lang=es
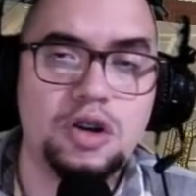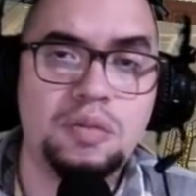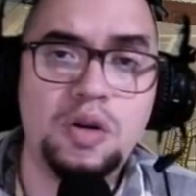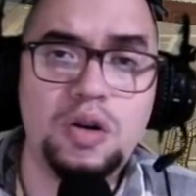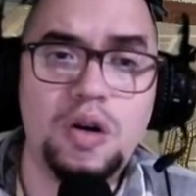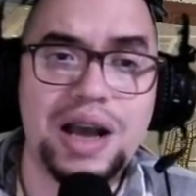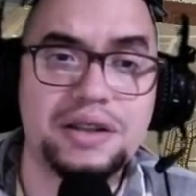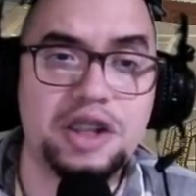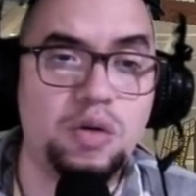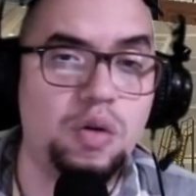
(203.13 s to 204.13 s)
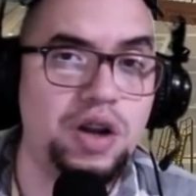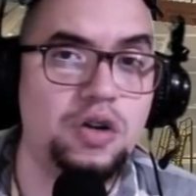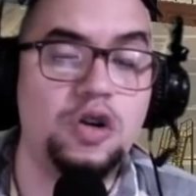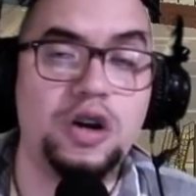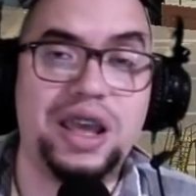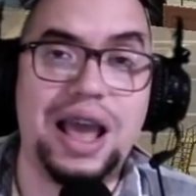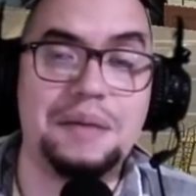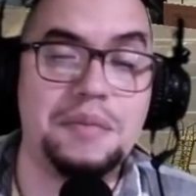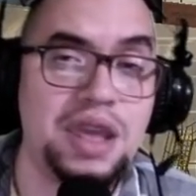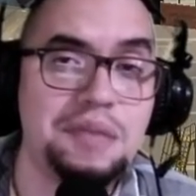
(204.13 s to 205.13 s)
Los módulos activos, bueno, lo que
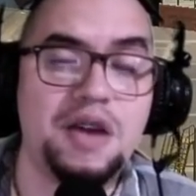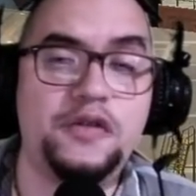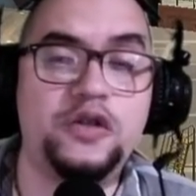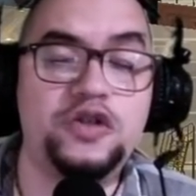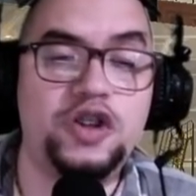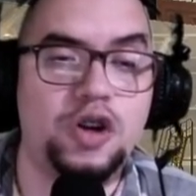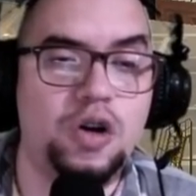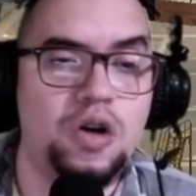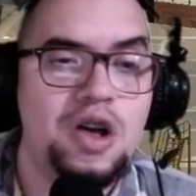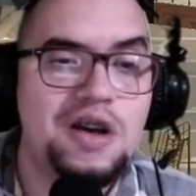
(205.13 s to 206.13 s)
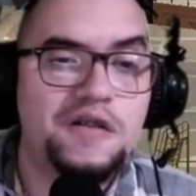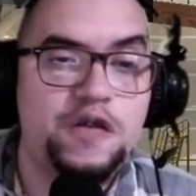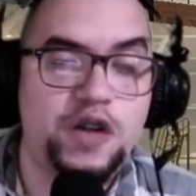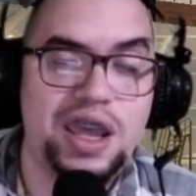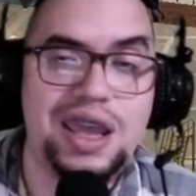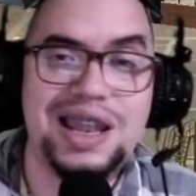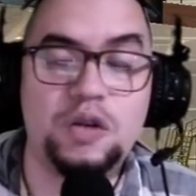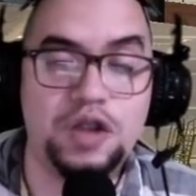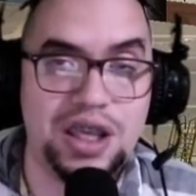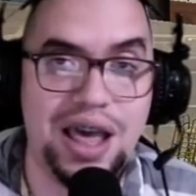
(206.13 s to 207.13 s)
a mí me funcionó fue
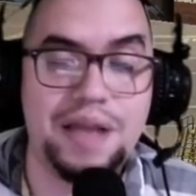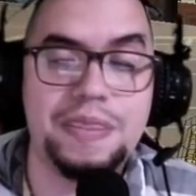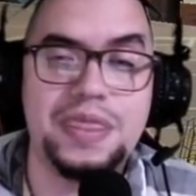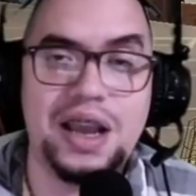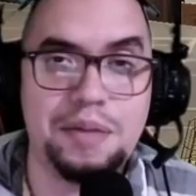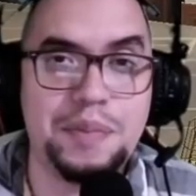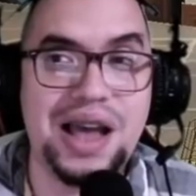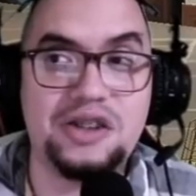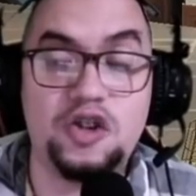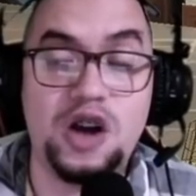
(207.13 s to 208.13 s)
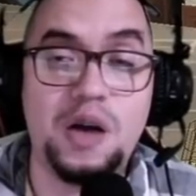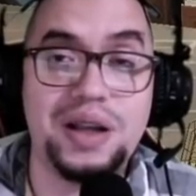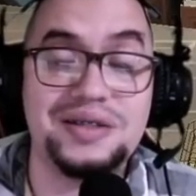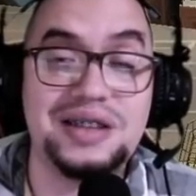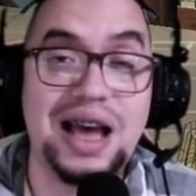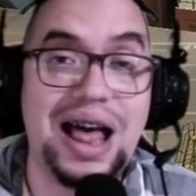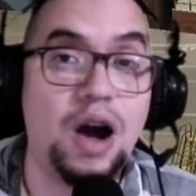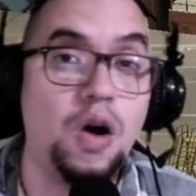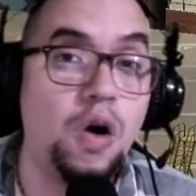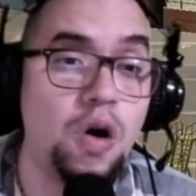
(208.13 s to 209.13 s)
la unidad de reparación
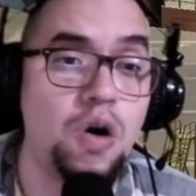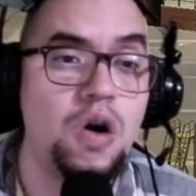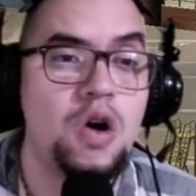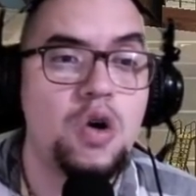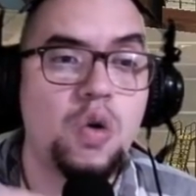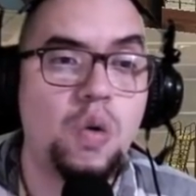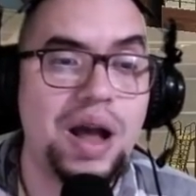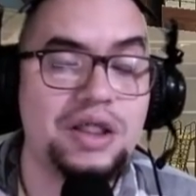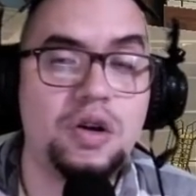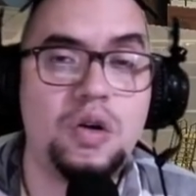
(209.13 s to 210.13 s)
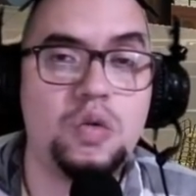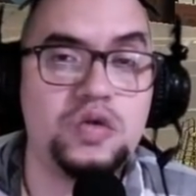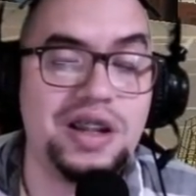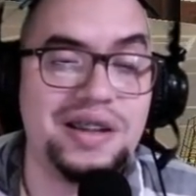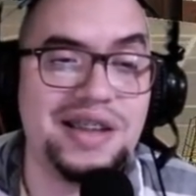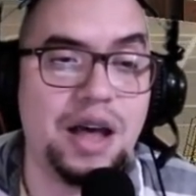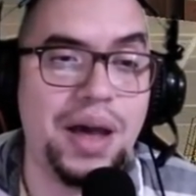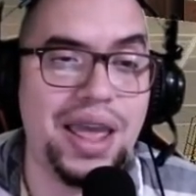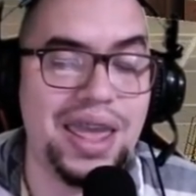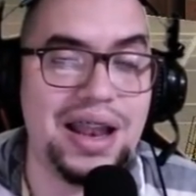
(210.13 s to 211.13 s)
avanzada. Ojo, cuando
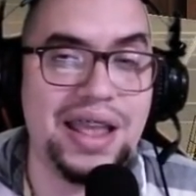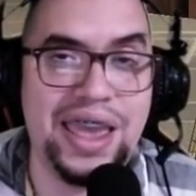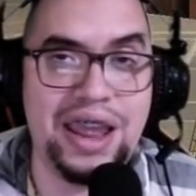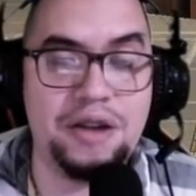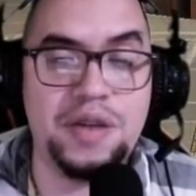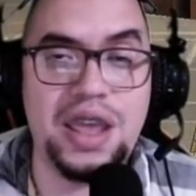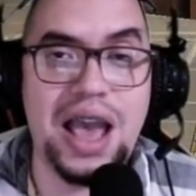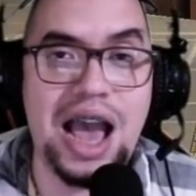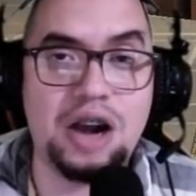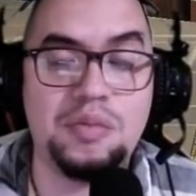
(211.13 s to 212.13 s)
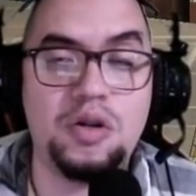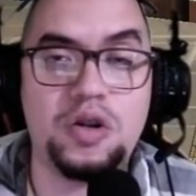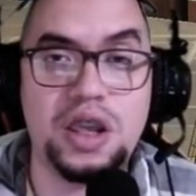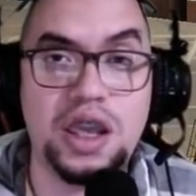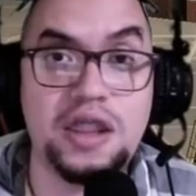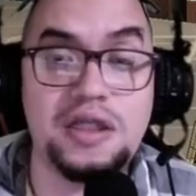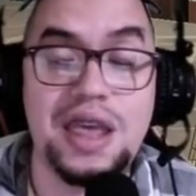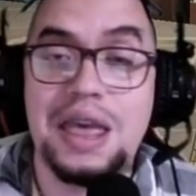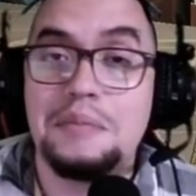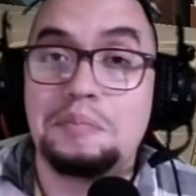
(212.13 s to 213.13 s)
utilizaba el Herbie Armor
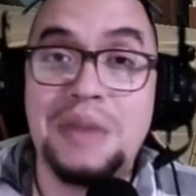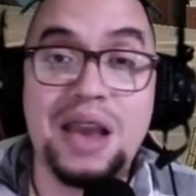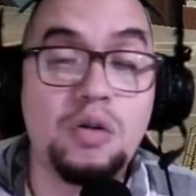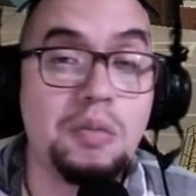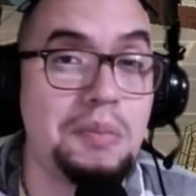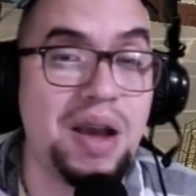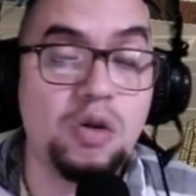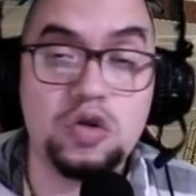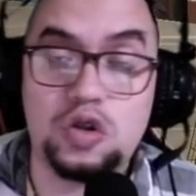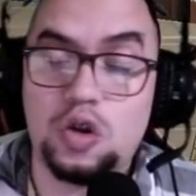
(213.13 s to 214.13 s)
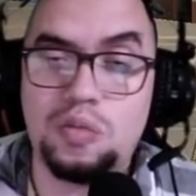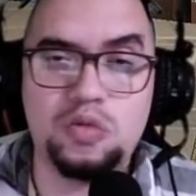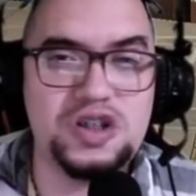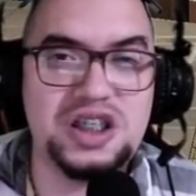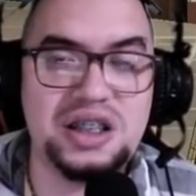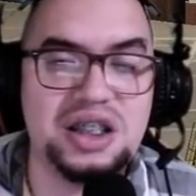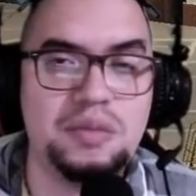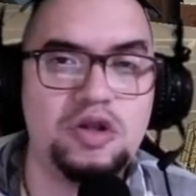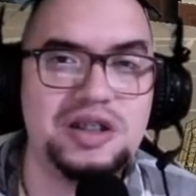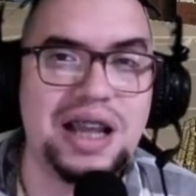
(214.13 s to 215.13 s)
Kit, me gustó
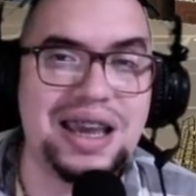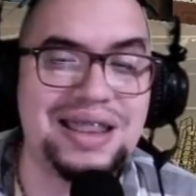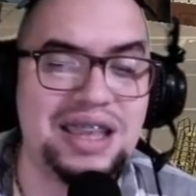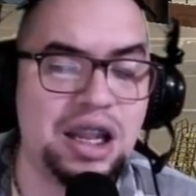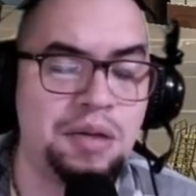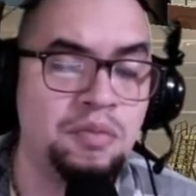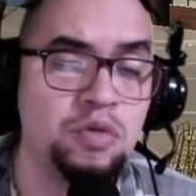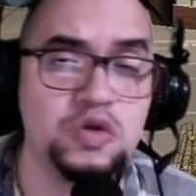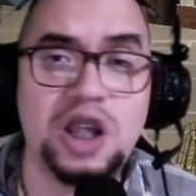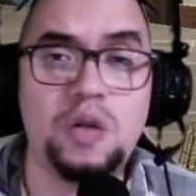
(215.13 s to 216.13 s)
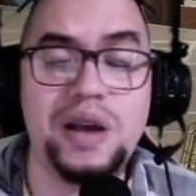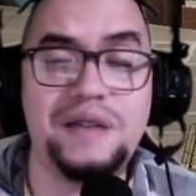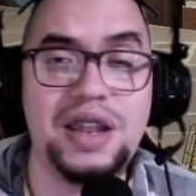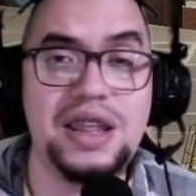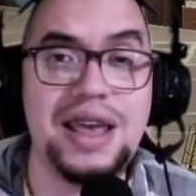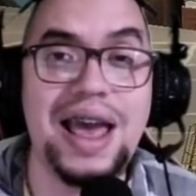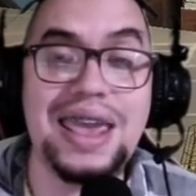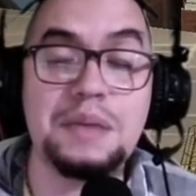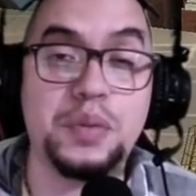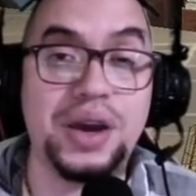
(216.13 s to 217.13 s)
muchísimo ya que tienes mucha
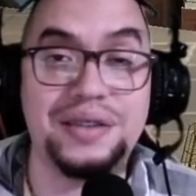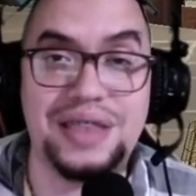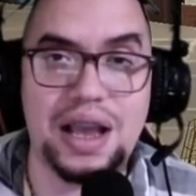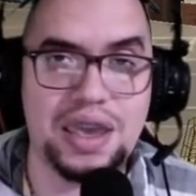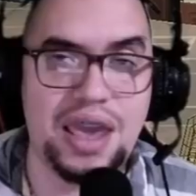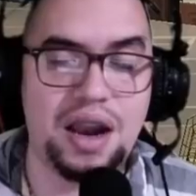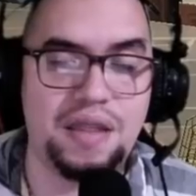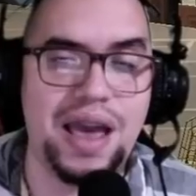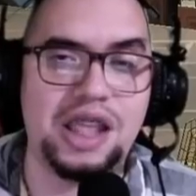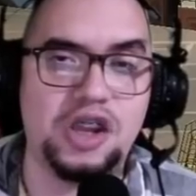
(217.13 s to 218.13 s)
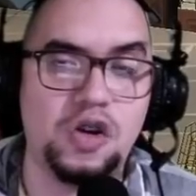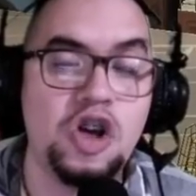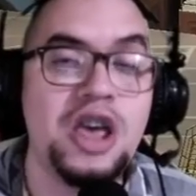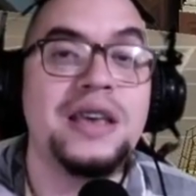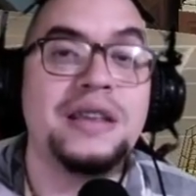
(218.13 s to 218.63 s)
durabilidad y puedes tanquear daño.